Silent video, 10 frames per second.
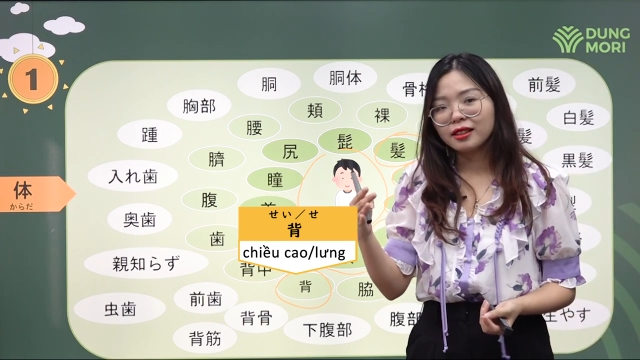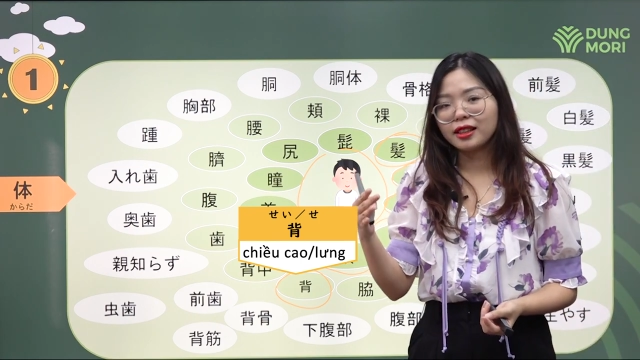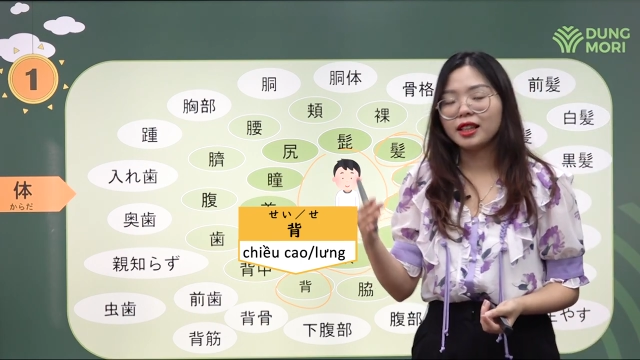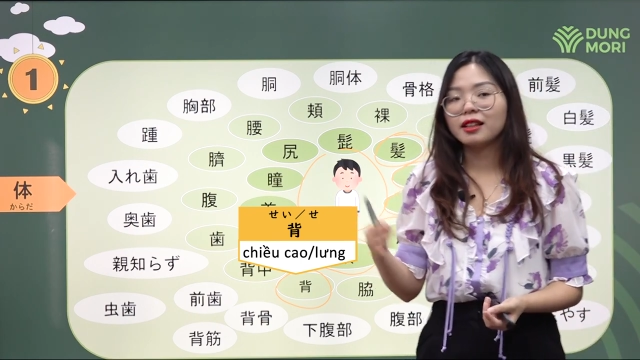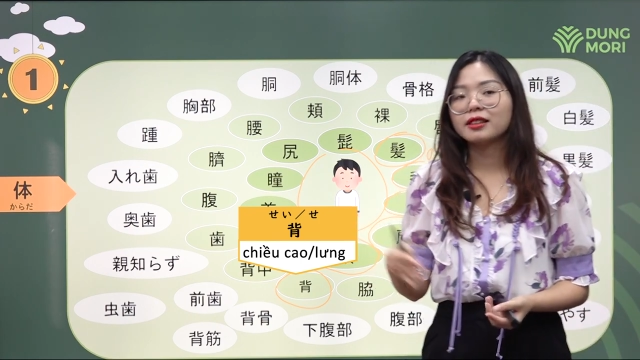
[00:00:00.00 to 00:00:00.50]

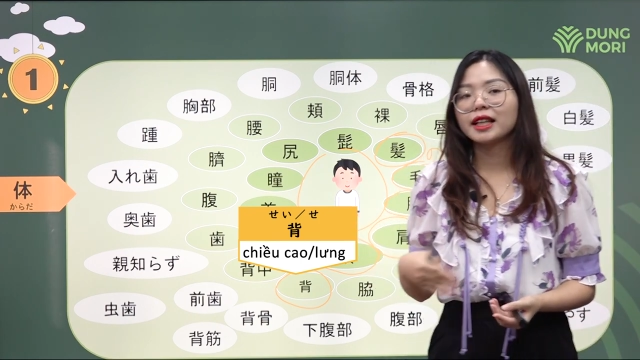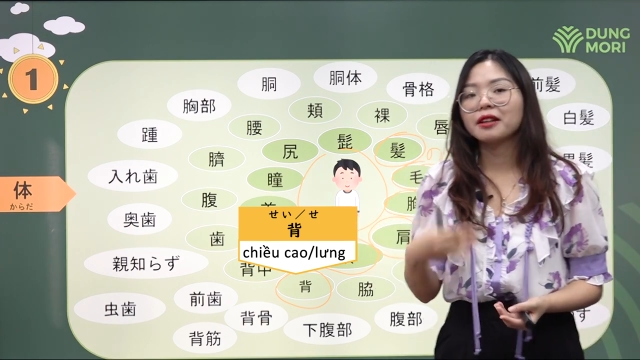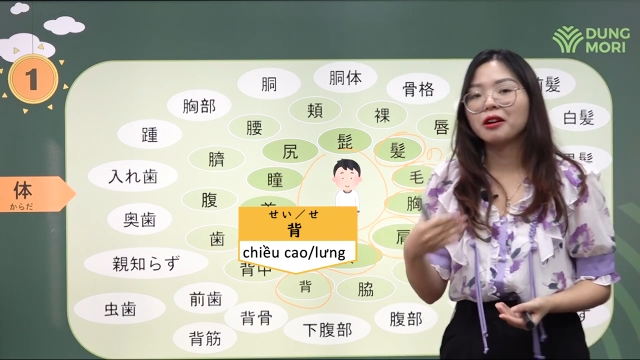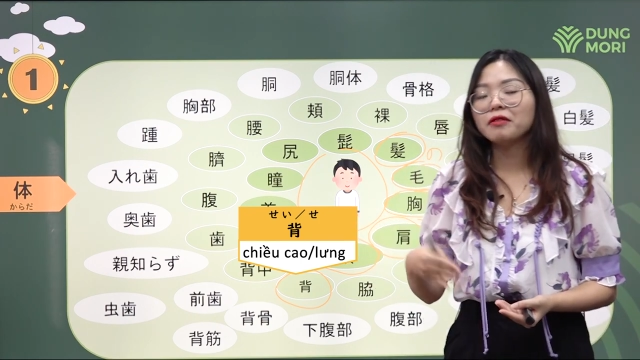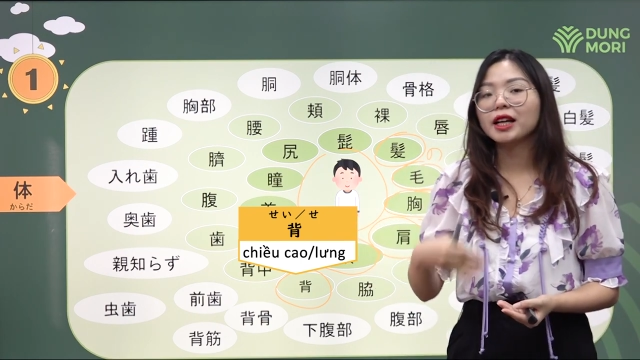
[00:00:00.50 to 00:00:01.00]
thì nó sẽ
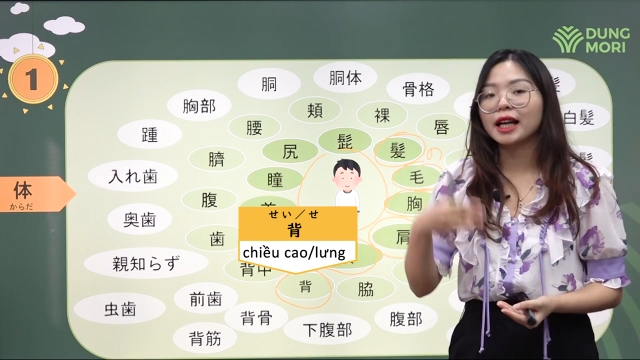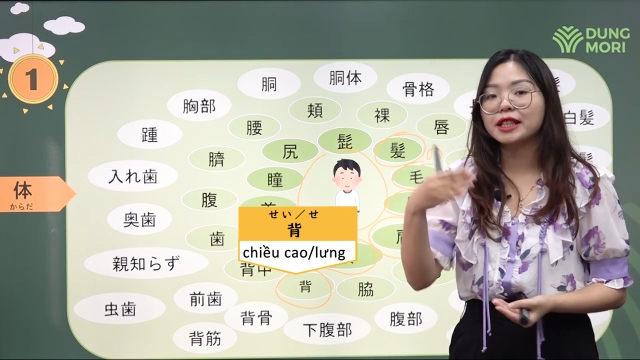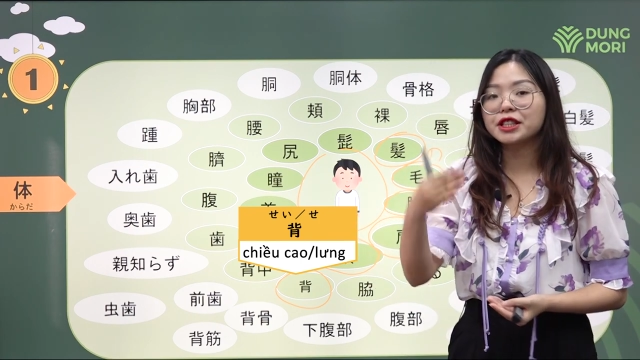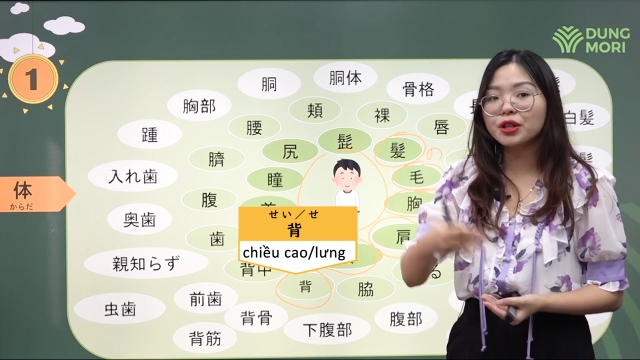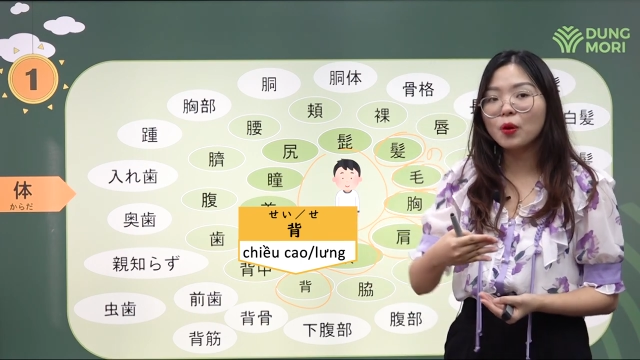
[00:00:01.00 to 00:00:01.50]
nói về cái
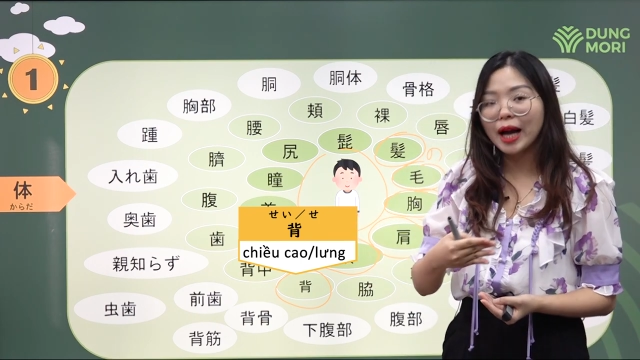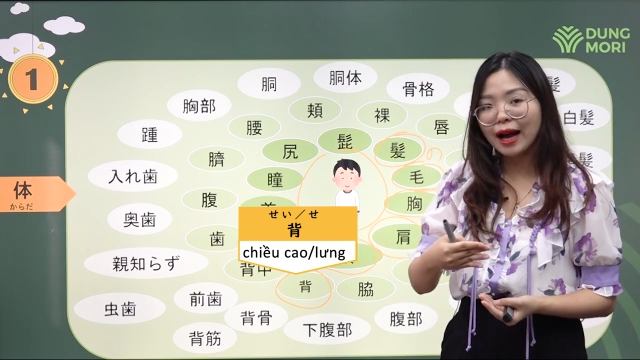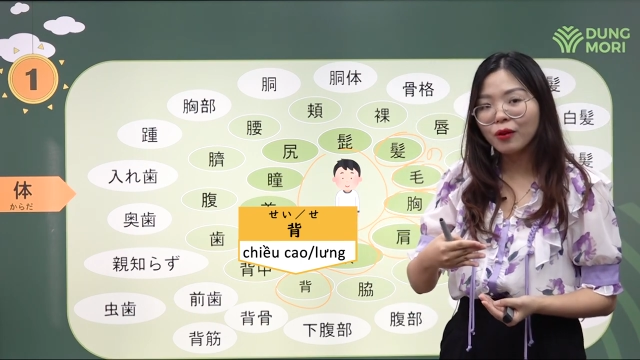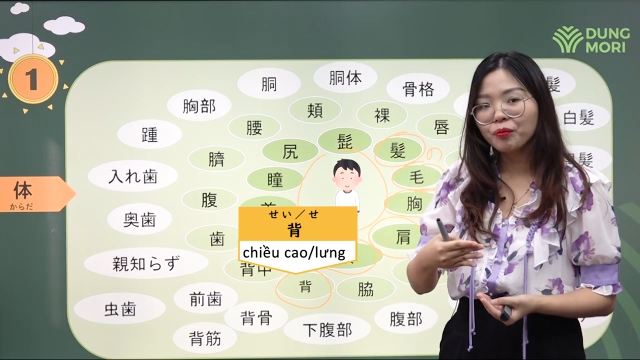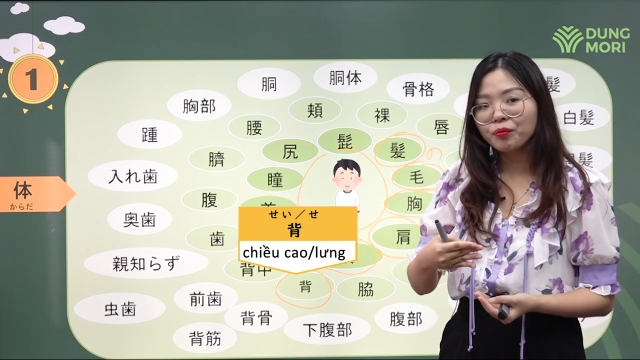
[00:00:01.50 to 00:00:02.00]
chiều
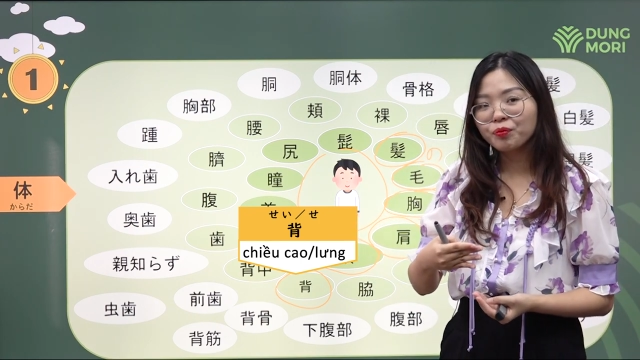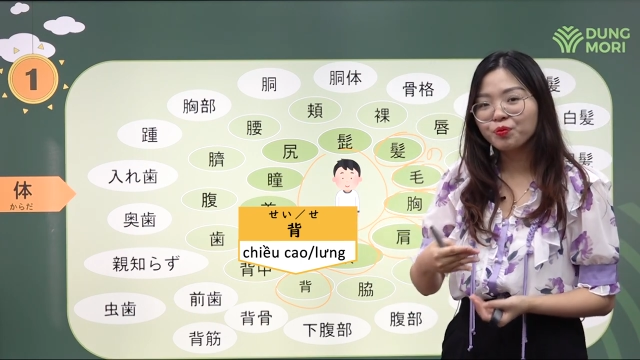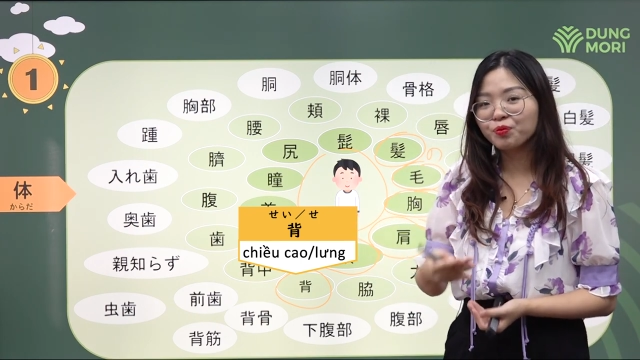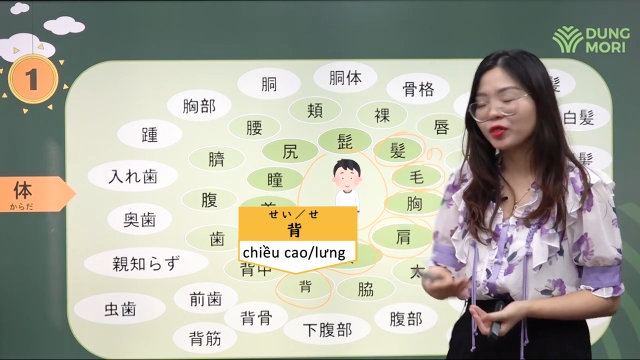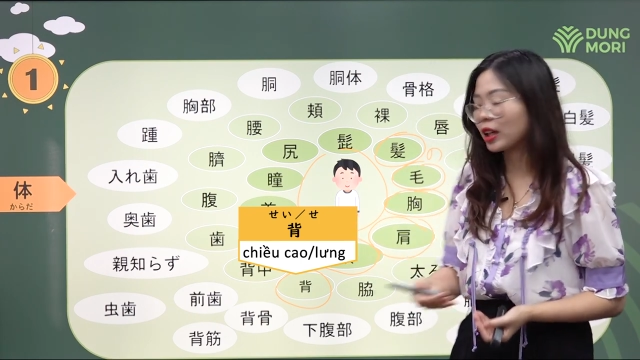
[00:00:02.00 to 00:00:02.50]
cao
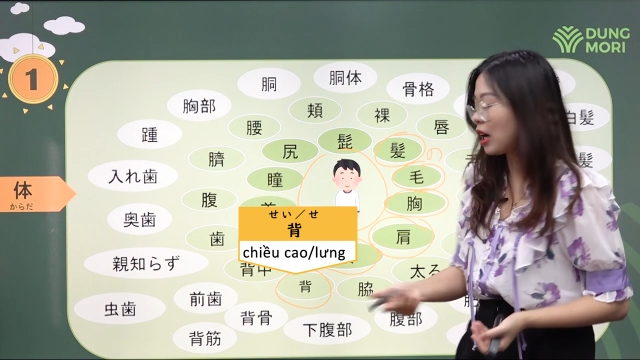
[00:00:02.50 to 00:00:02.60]
ừ,